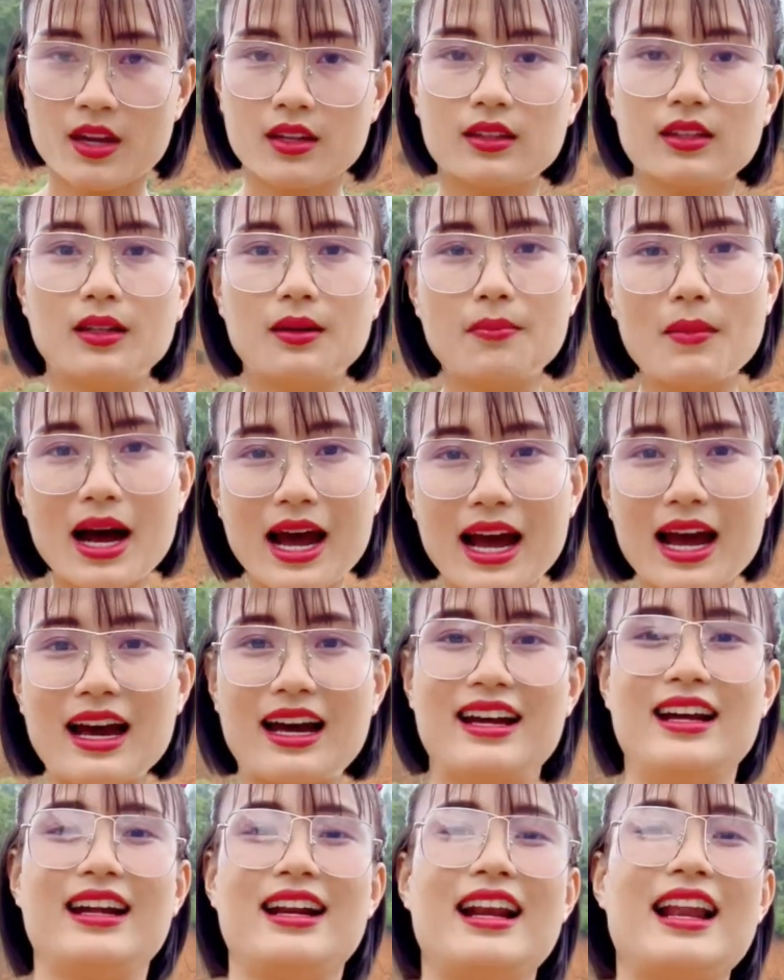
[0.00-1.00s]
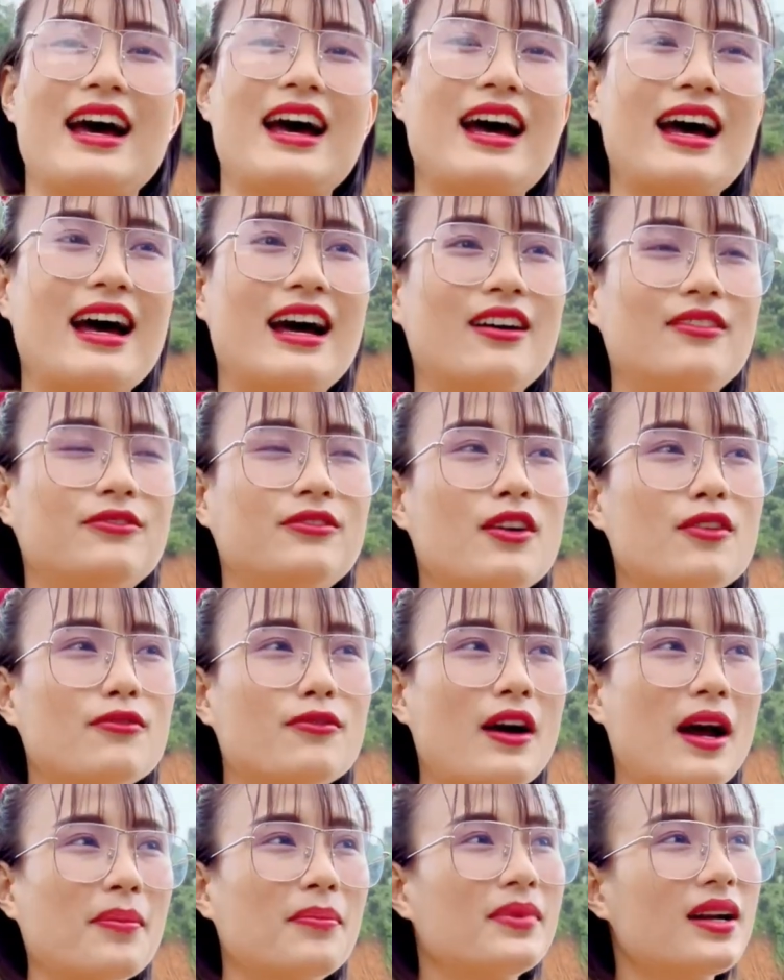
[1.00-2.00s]
thứ ba là phương
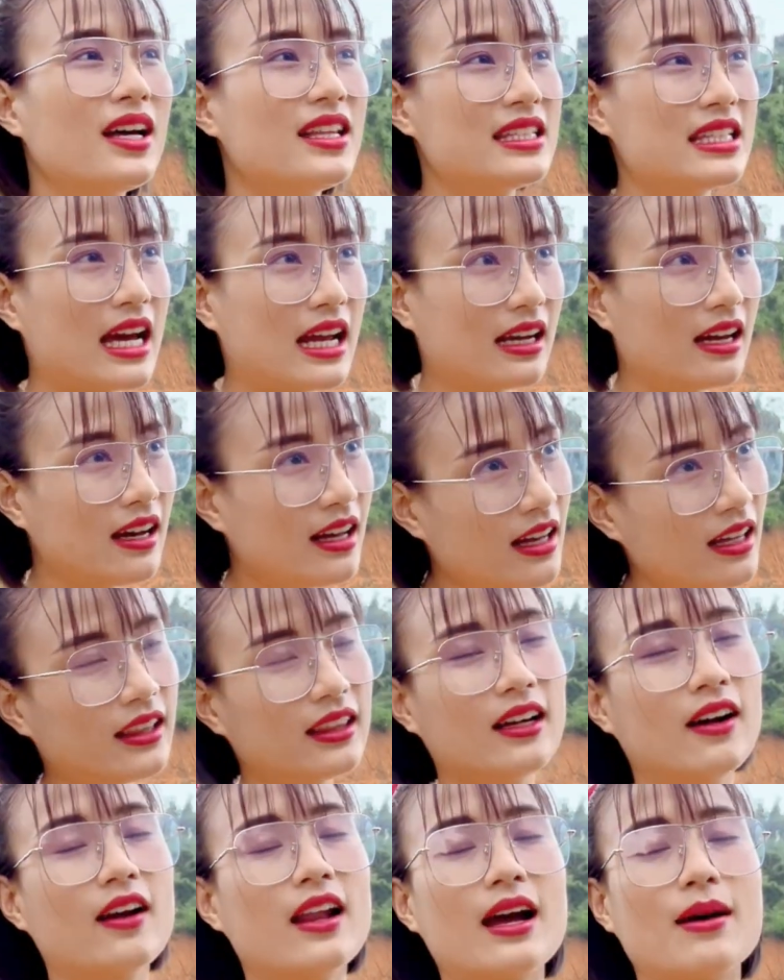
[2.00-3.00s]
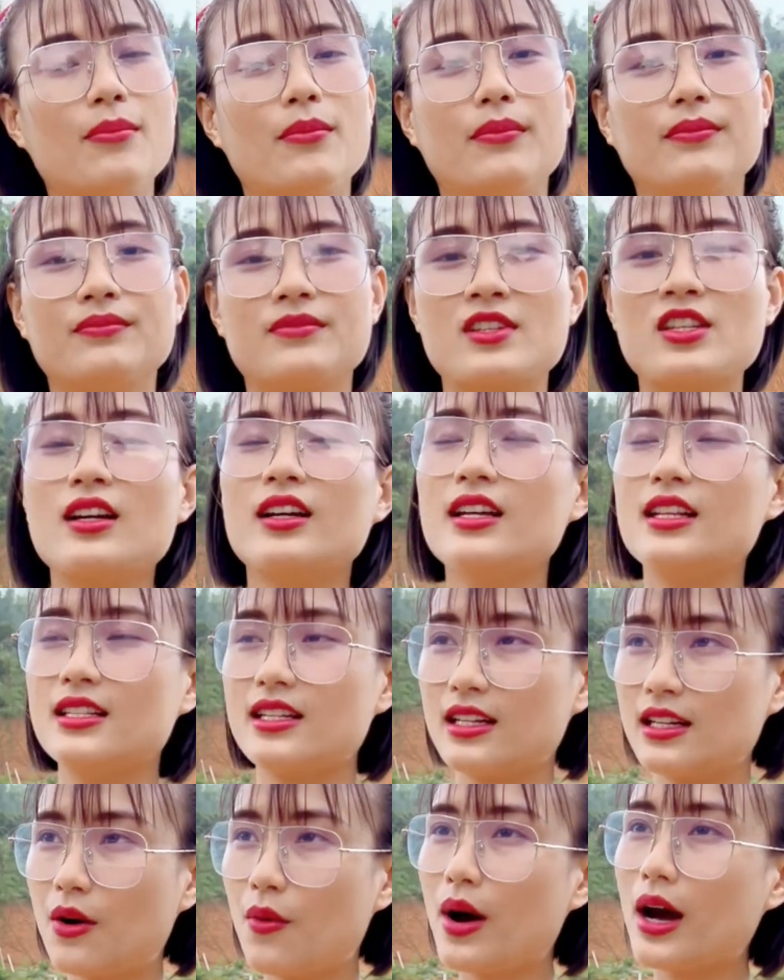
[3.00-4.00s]
pháp đơn giản hơn đó là trước khi
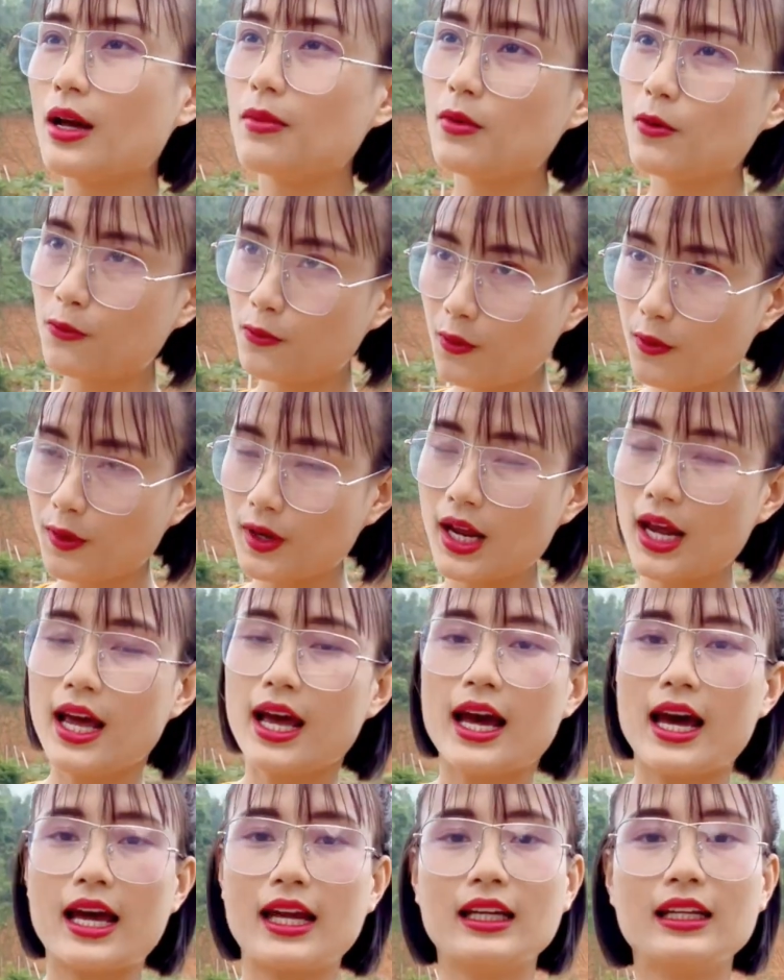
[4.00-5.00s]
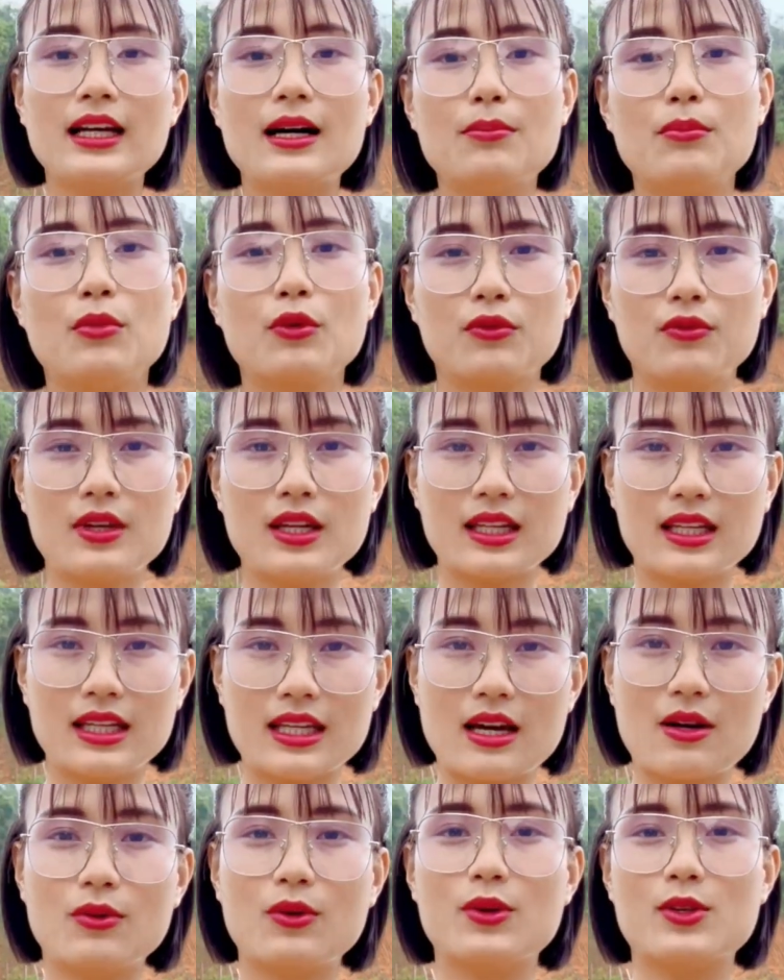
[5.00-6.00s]
chiến đấu 20 phút anh ngậm một viên
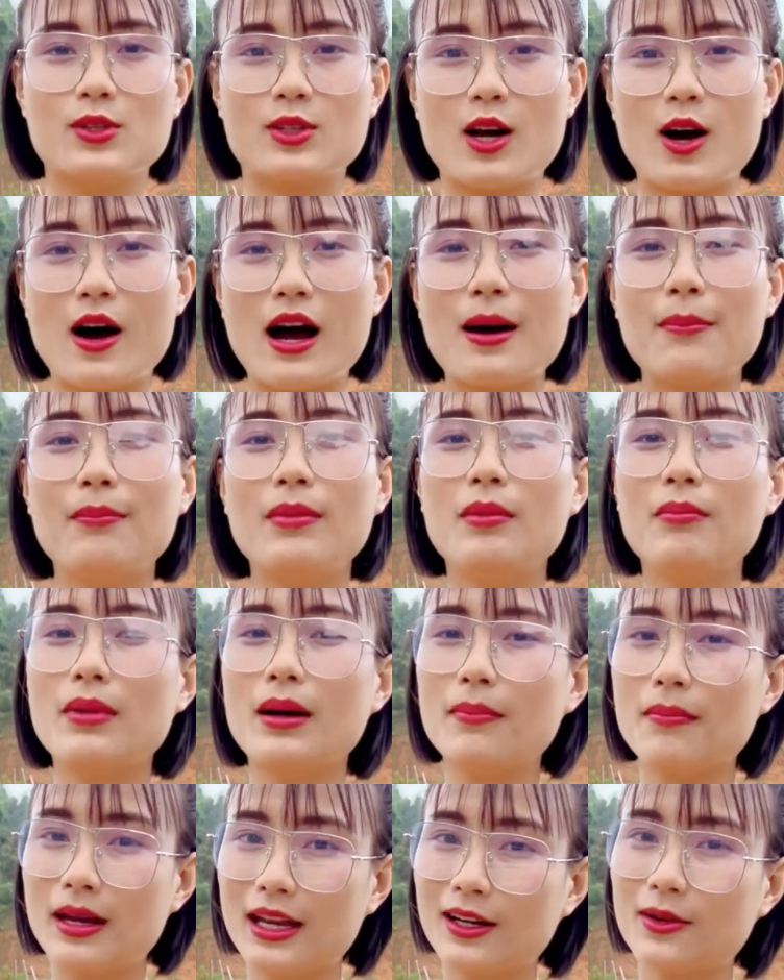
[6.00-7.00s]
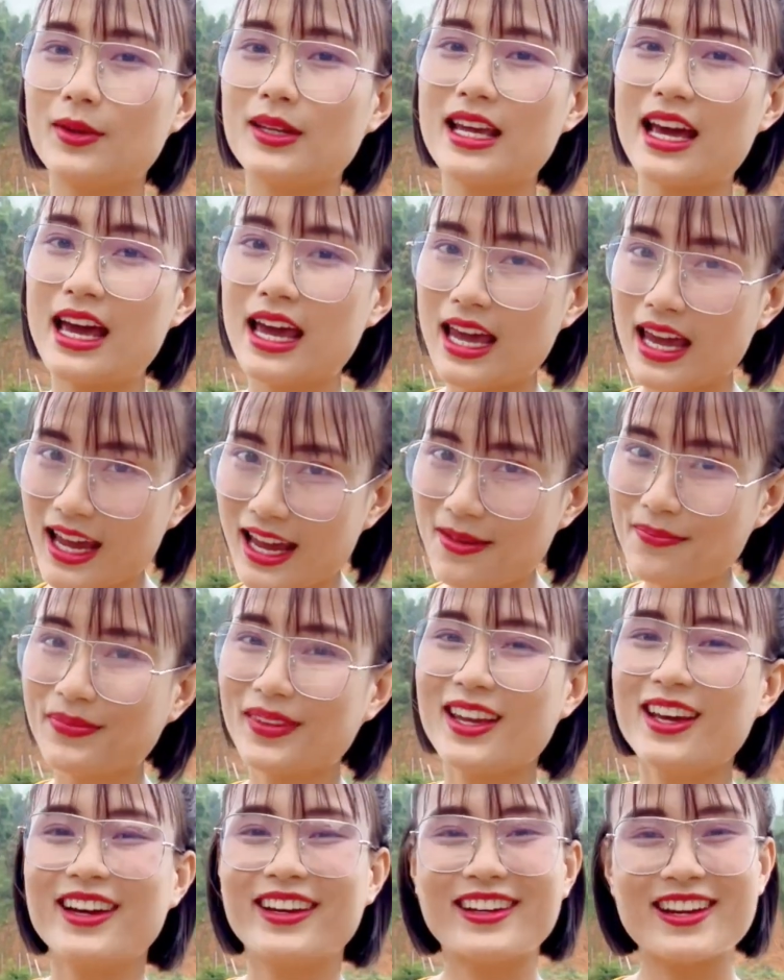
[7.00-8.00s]
kẹo đổi gió Hammer men của nhà em
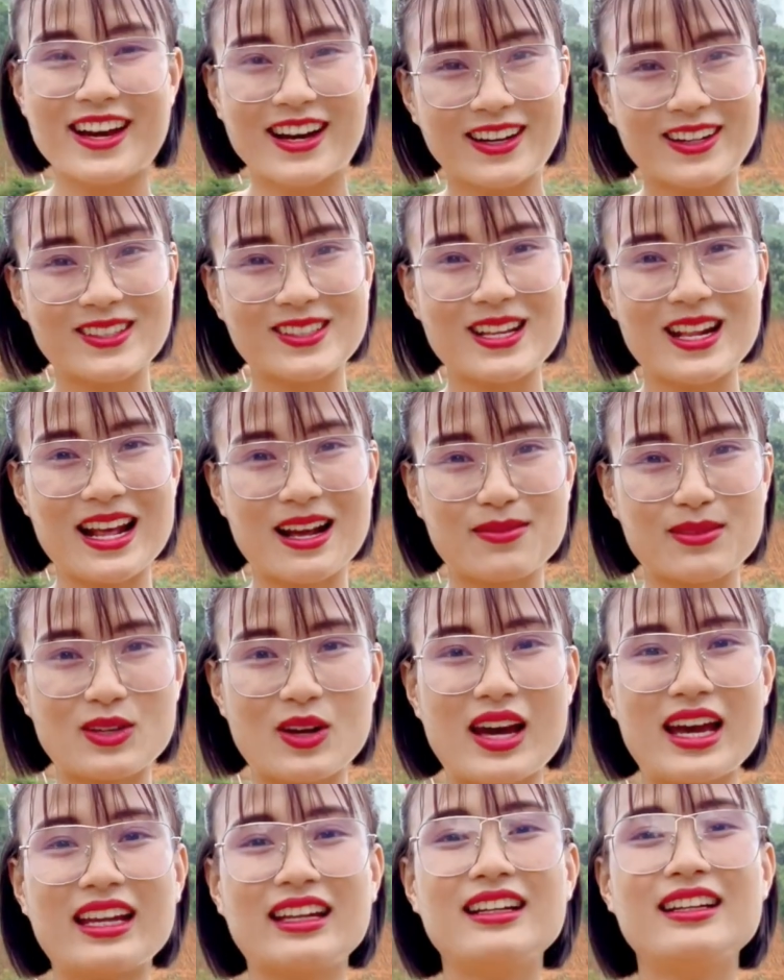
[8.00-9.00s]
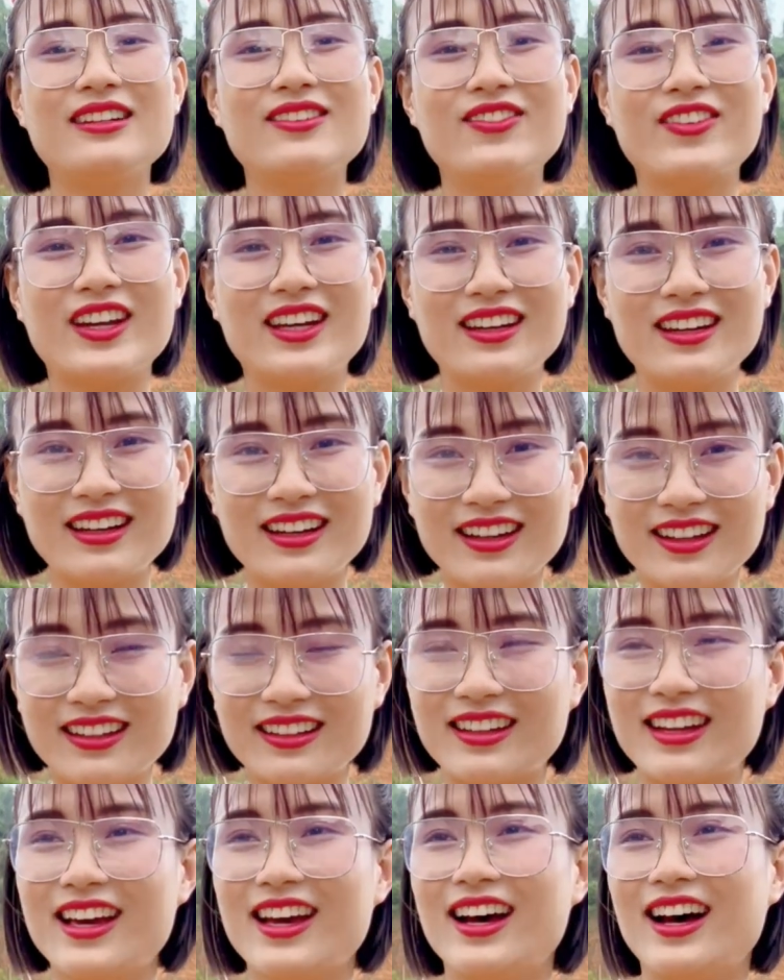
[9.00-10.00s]
nó sẽ làm cho anh hưng phấn
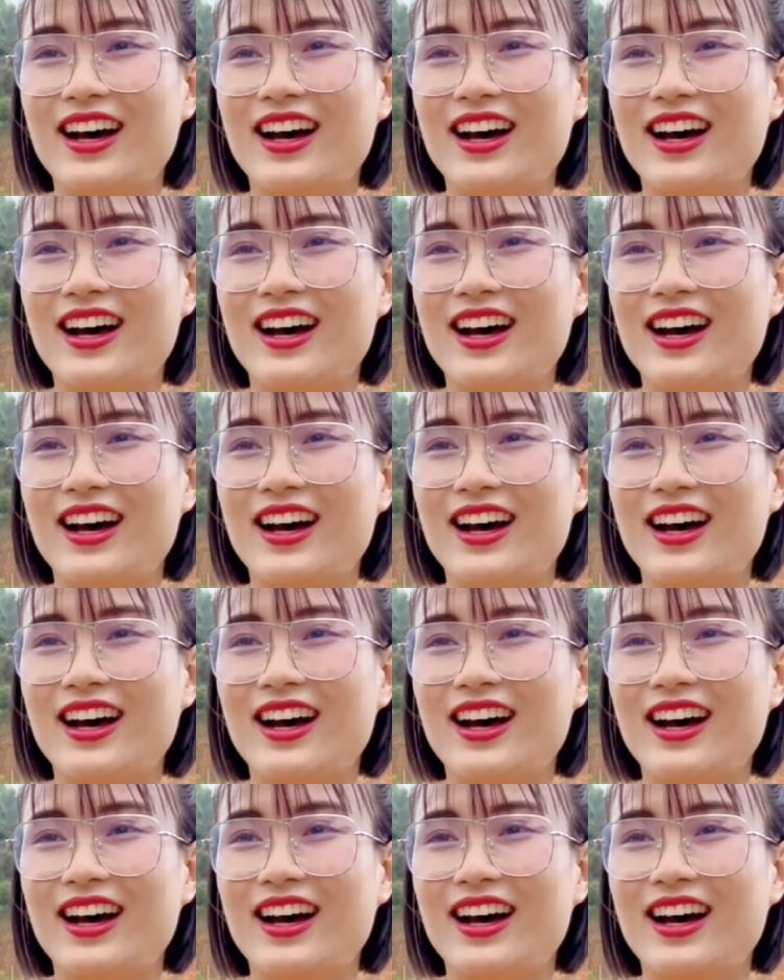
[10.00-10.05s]
hơn